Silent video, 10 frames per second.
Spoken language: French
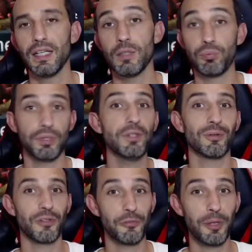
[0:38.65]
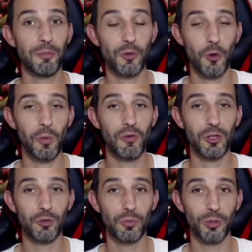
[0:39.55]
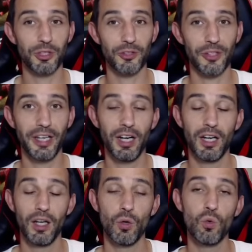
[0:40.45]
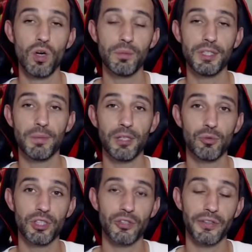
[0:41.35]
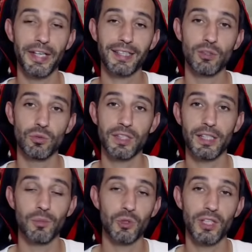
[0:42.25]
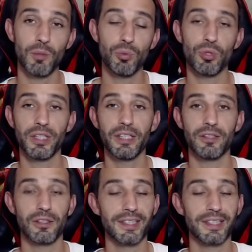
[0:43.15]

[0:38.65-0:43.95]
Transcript: Et puis on l'espère, pourquoi pas avoir du bon légendaire ou à minima du légendaire qui nous aide à monter un peu dans les euh,